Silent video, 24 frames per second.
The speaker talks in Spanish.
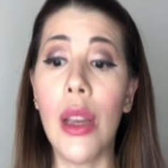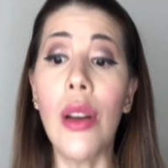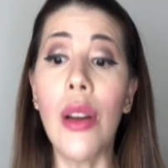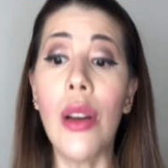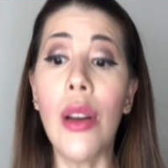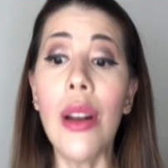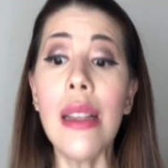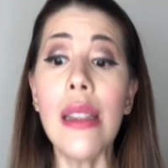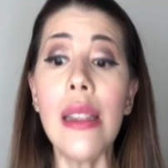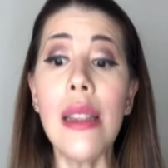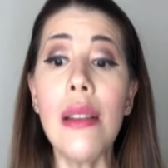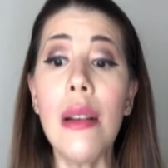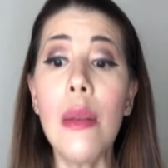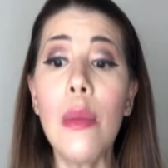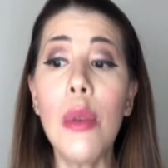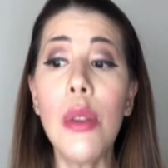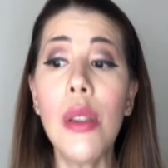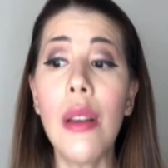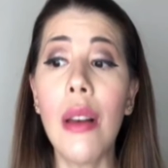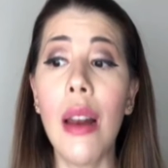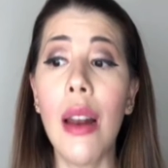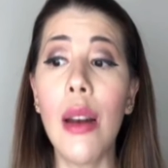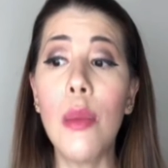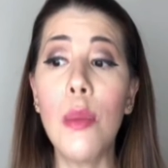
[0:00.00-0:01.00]
Y ahora sí vamos a
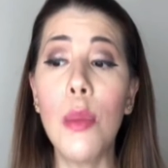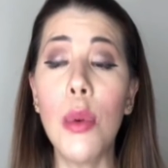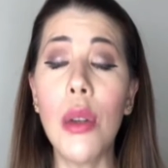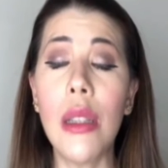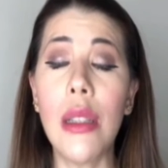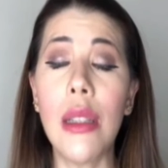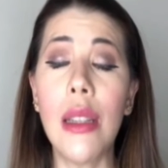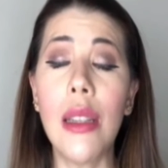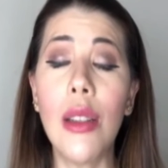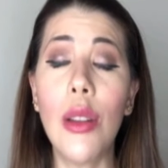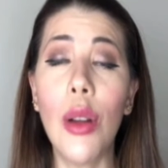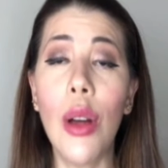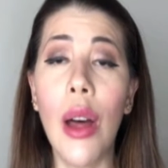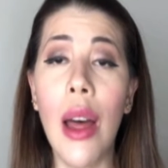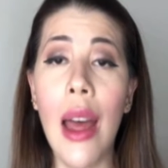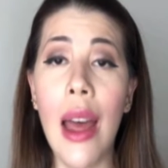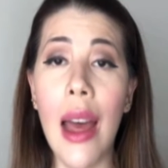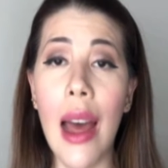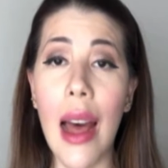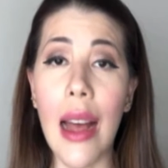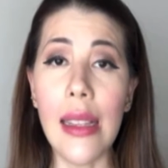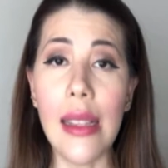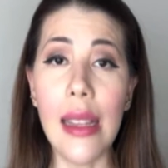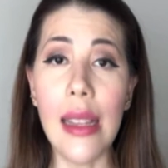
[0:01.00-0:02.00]
hablar un poquitito
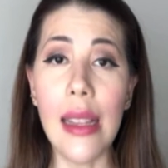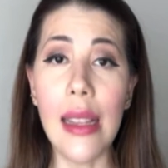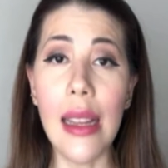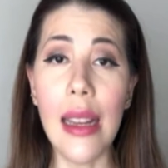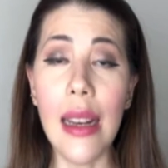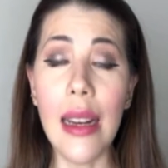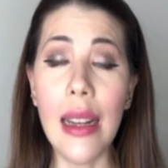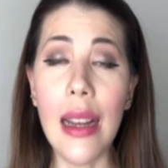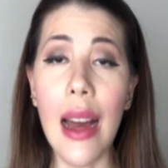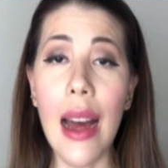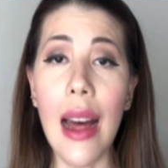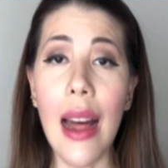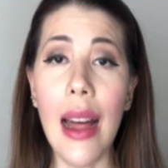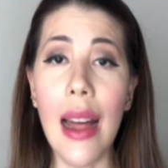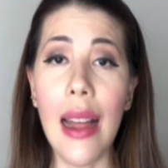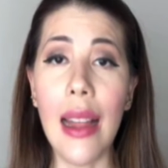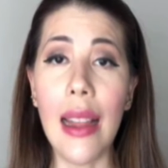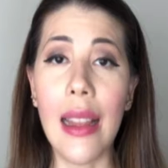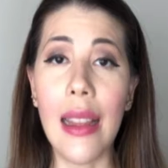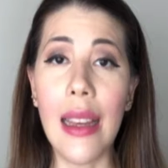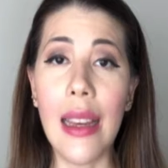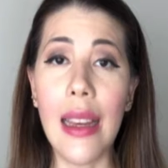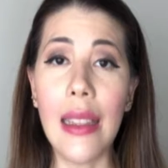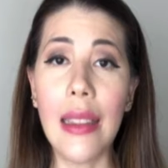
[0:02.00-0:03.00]
acerca
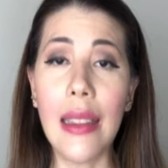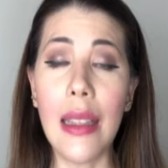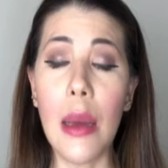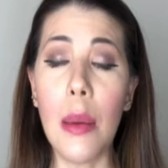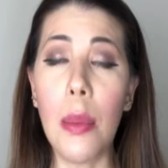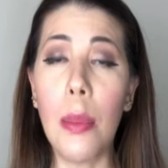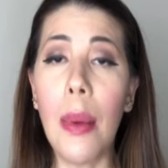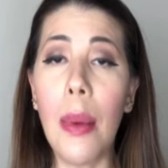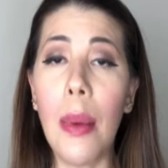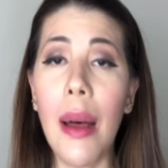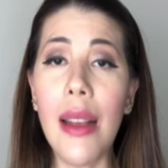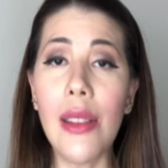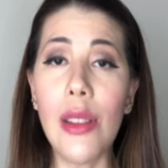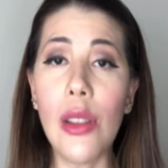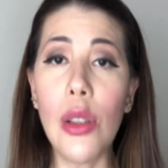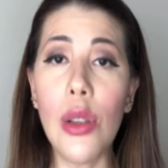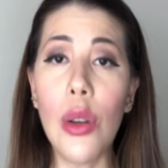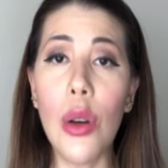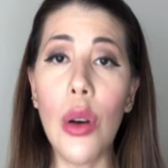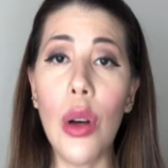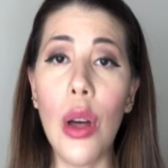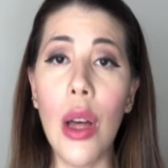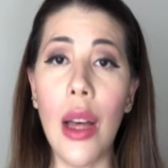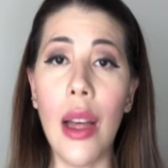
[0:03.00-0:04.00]
de este
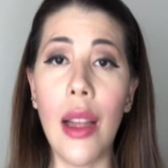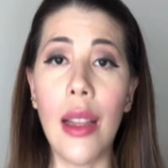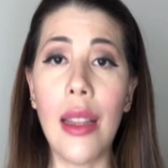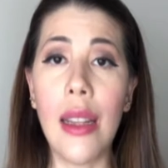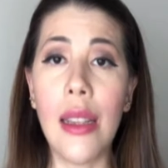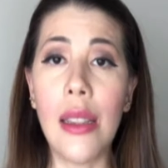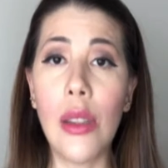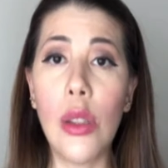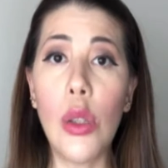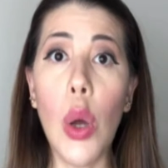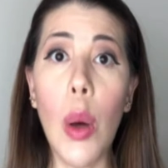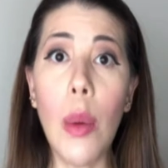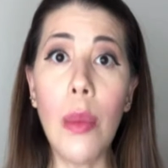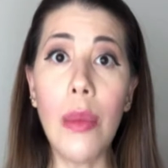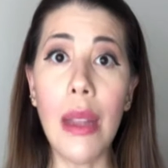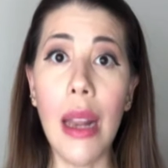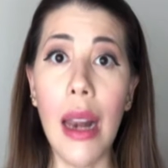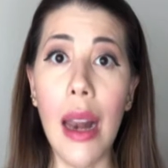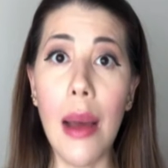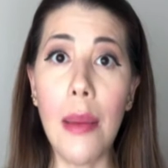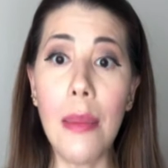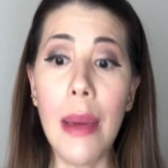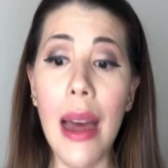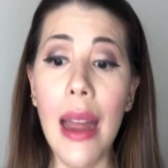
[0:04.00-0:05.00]
espacio, del TOM, de
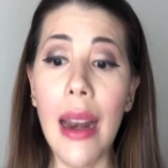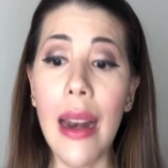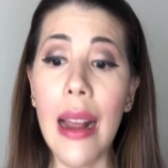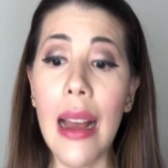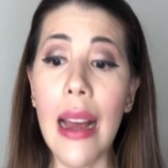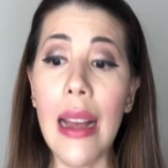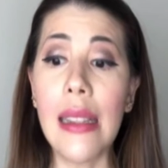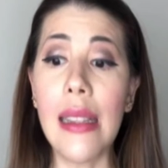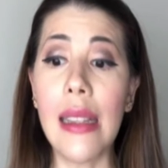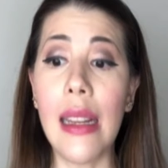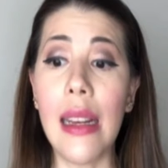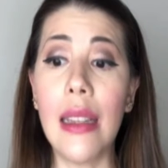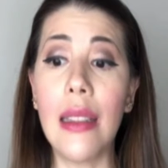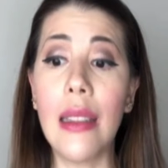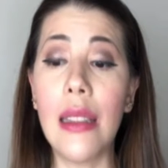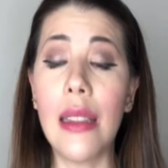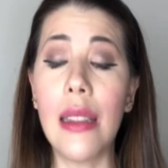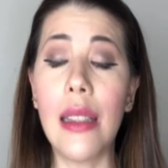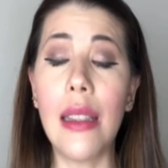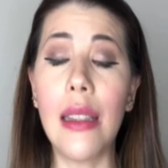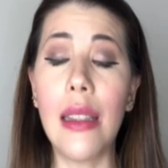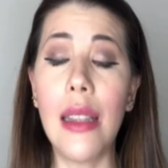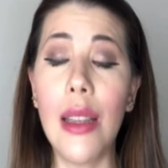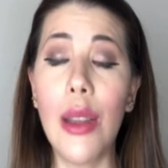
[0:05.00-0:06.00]
las marcas, y en este
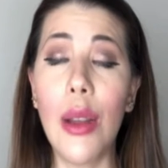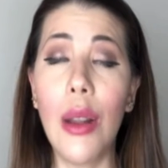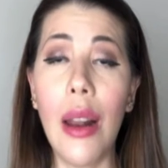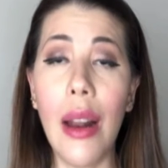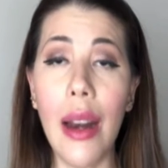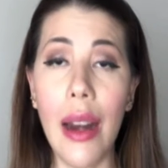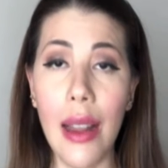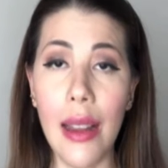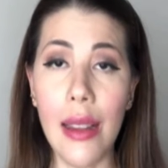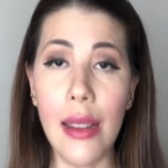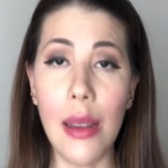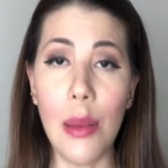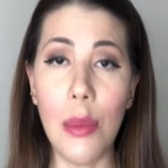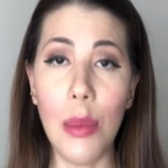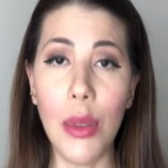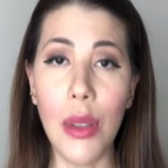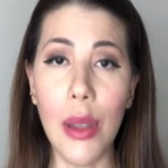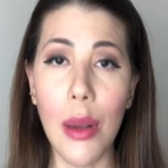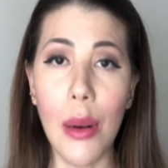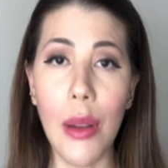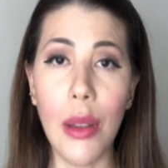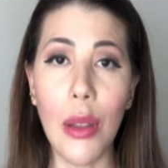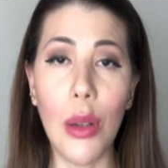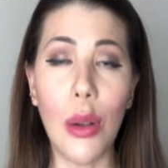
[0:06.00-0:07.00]
sentido le agradecemos
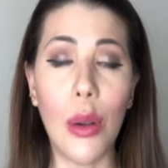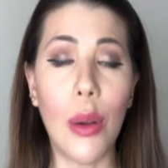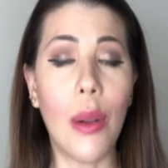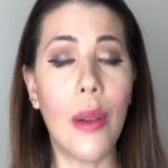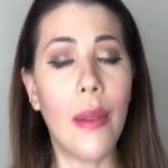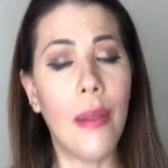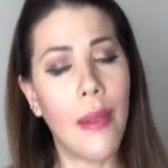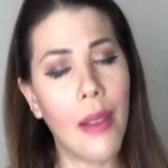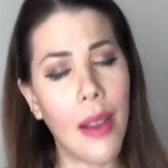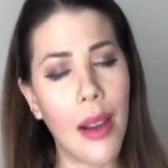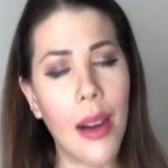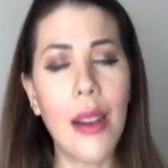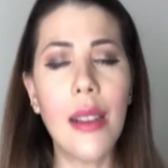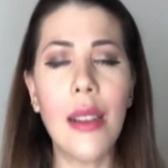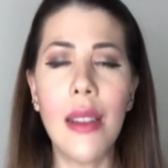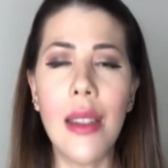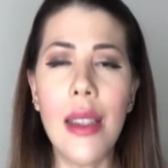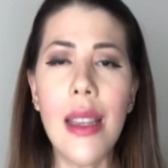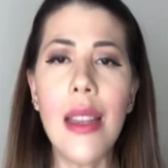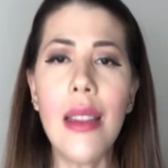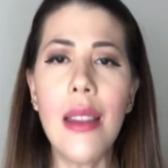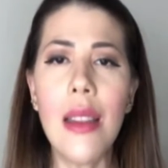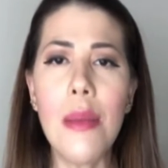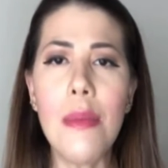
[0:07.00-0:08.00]
a nuestro
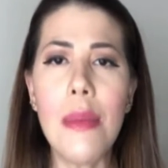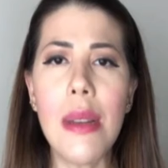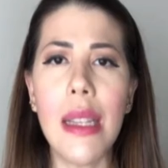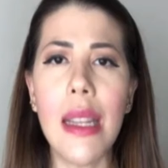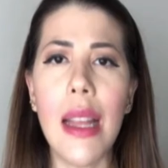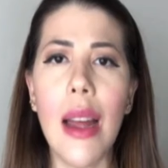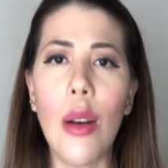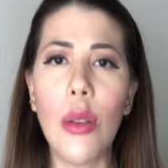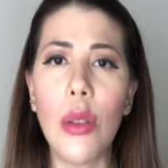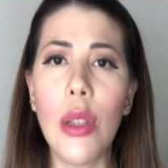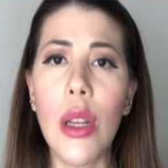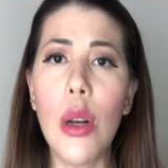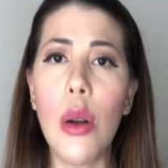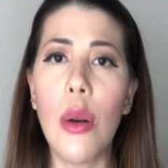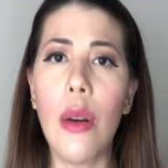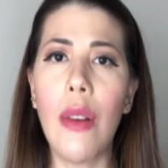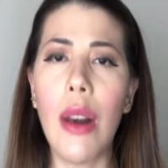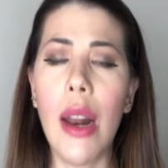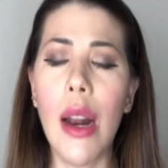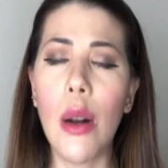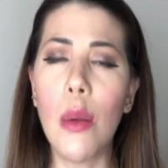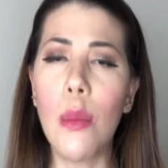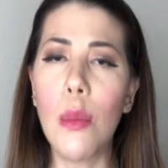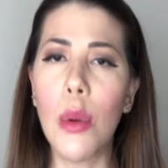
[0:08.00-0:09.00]
siguiente invitado que nos
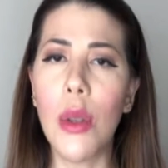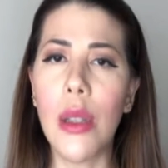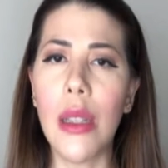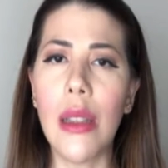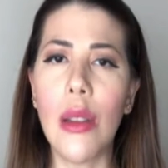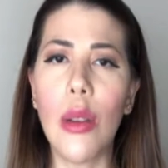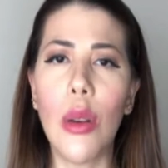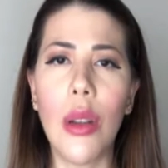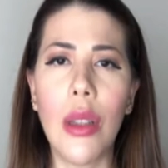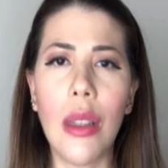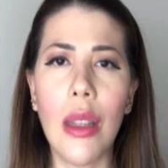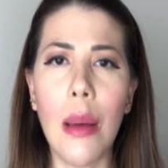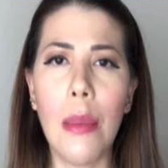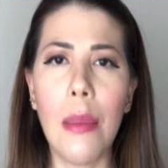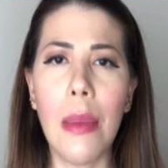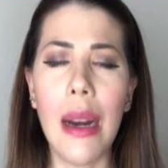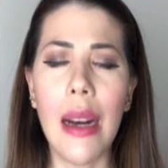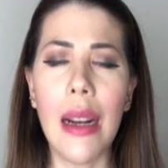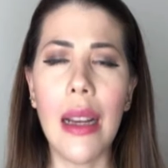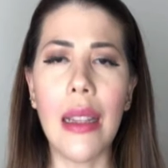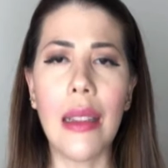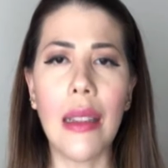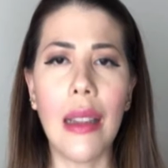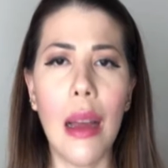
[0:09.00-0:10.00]
hablará un poquito de esta
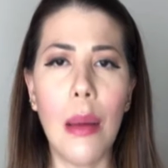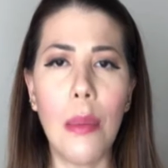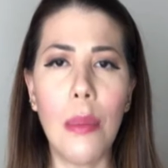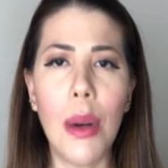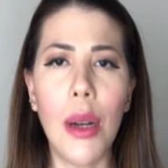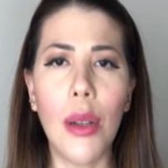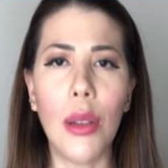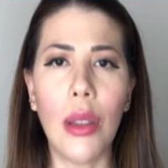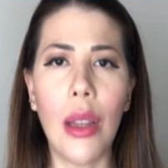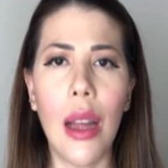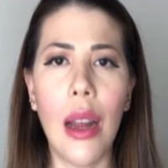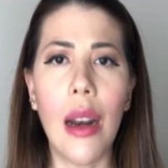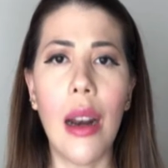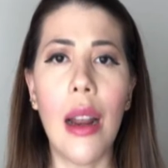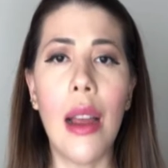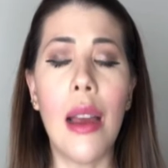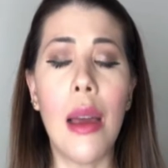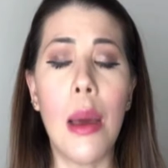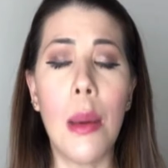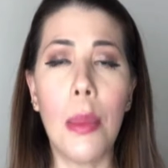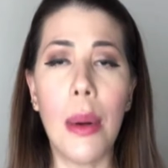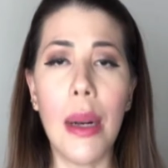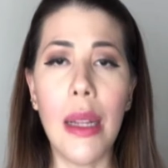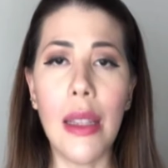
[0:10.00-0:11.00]
marca tan, pero tan
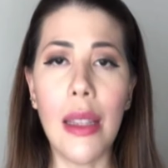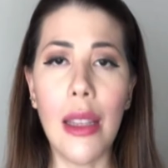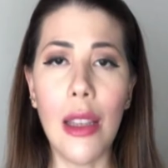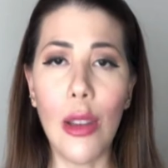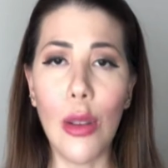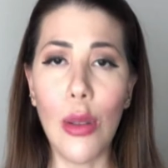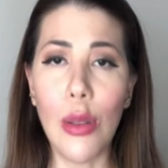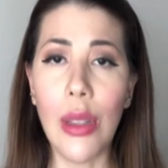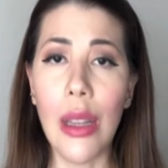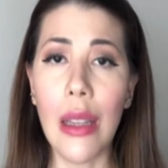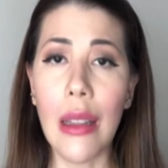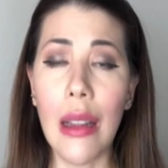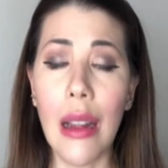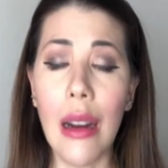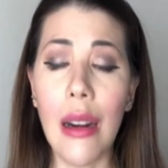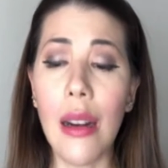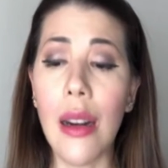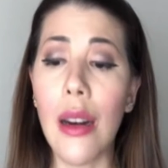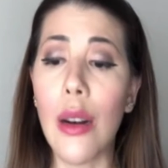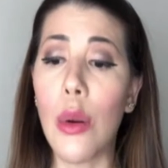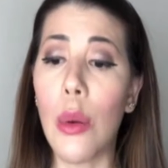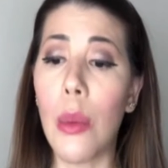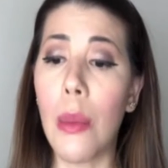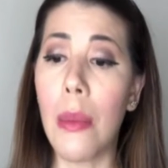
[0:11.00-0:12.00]
prestigiosa, tan
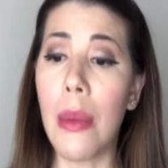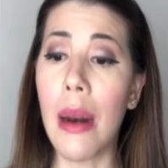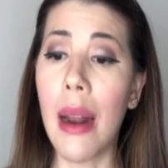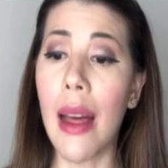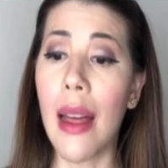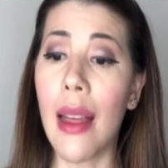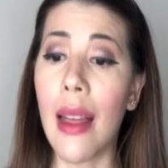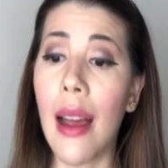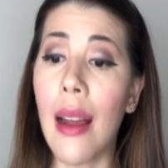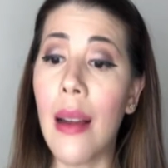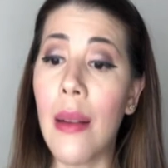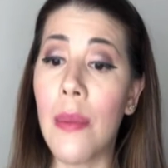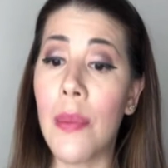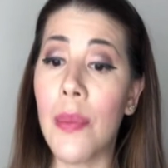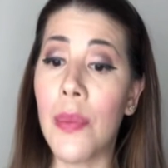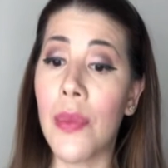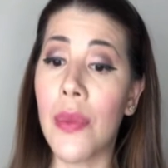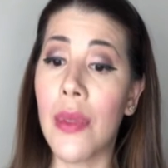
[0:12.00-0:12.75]
renombrada,